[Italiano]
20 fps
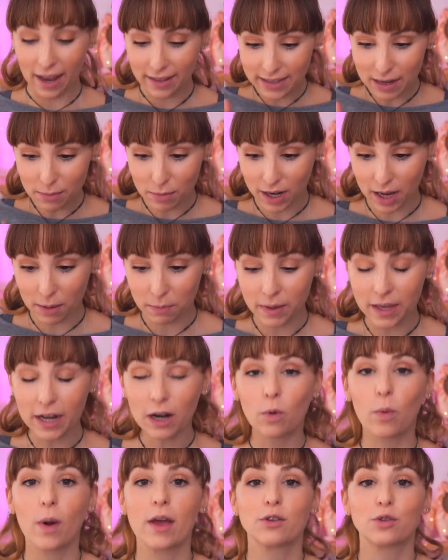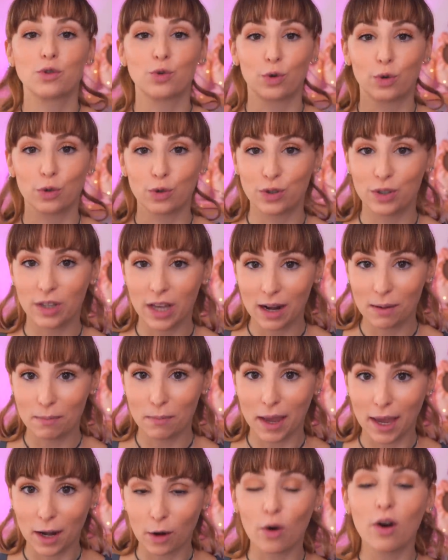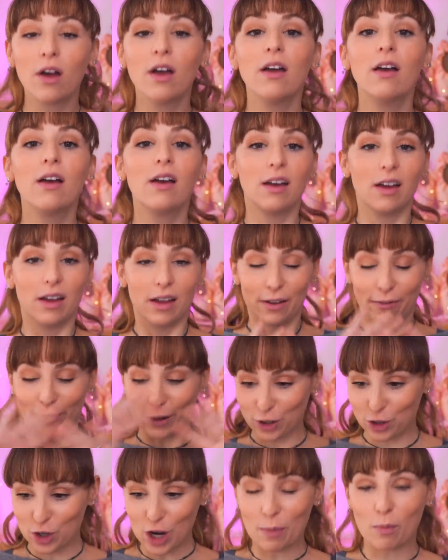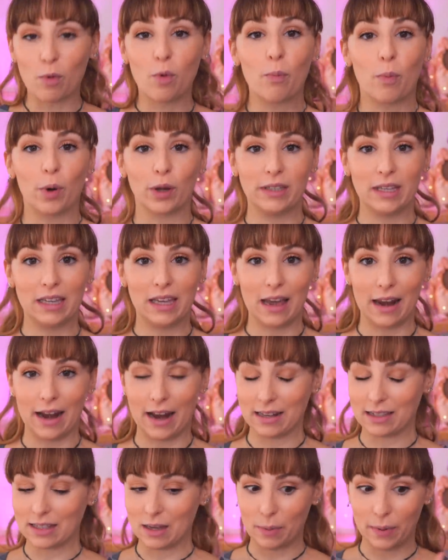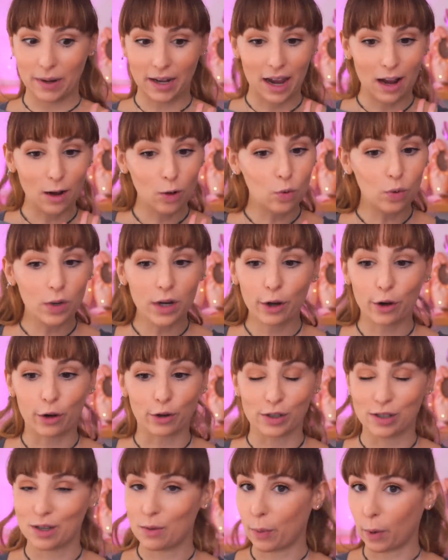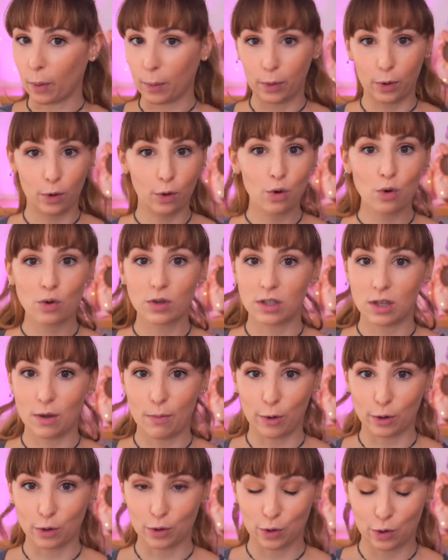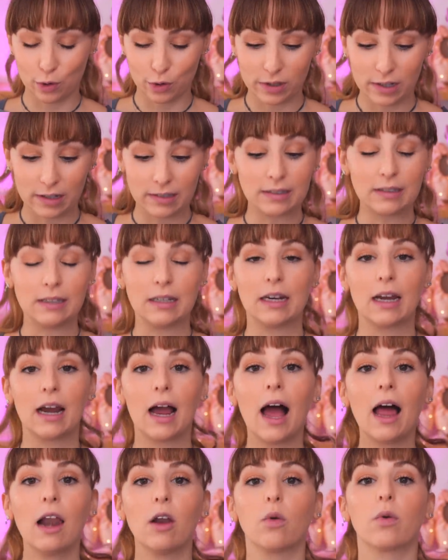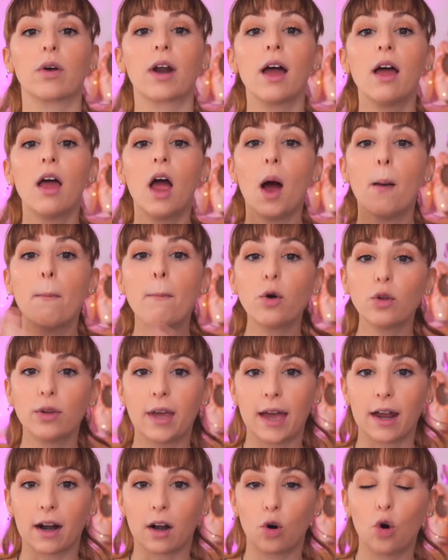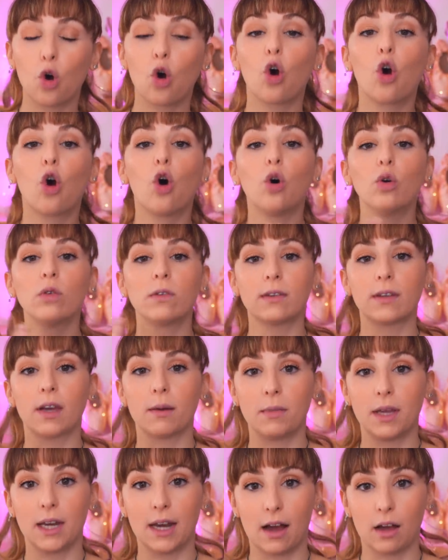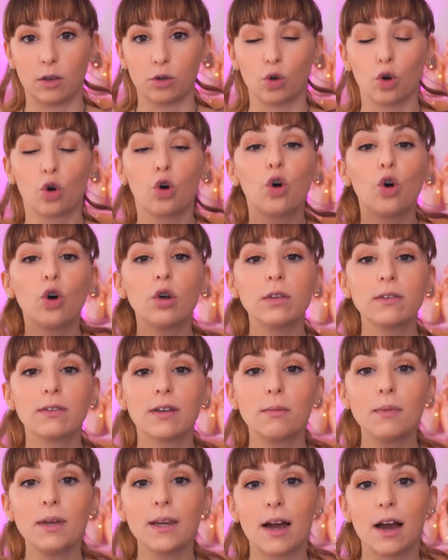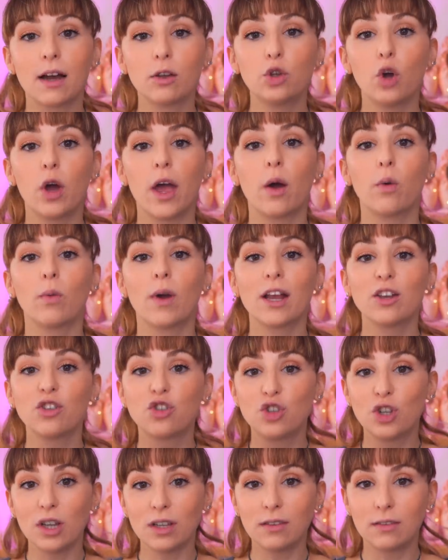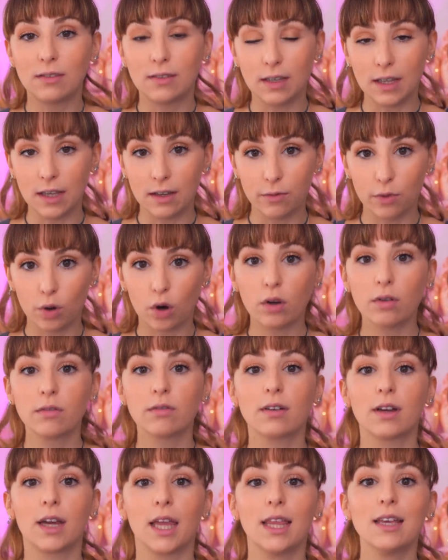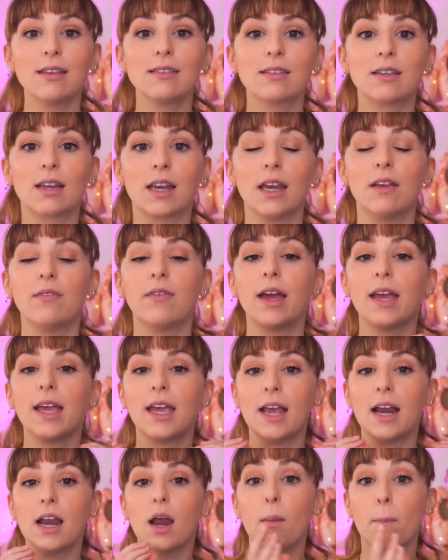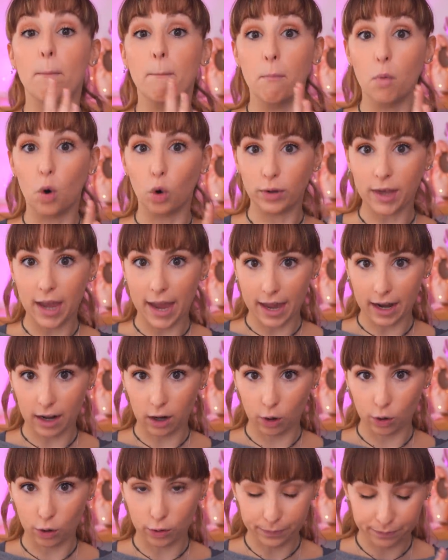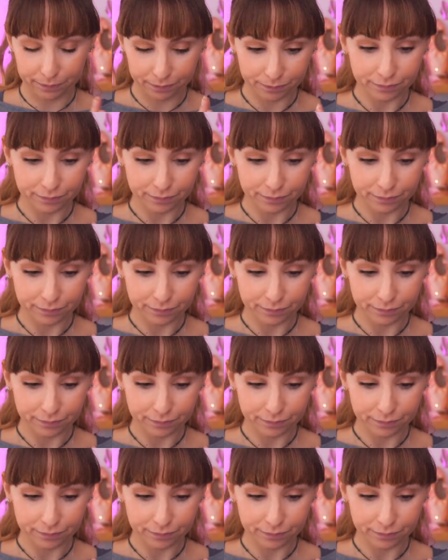Andiamo a capire questo così almeno facciamo un po' di chiarezza perché alcune cose proprio non si possono sentire. Allora, moderno contaminato. Contaminato è un aggettivo che descrive il moderno.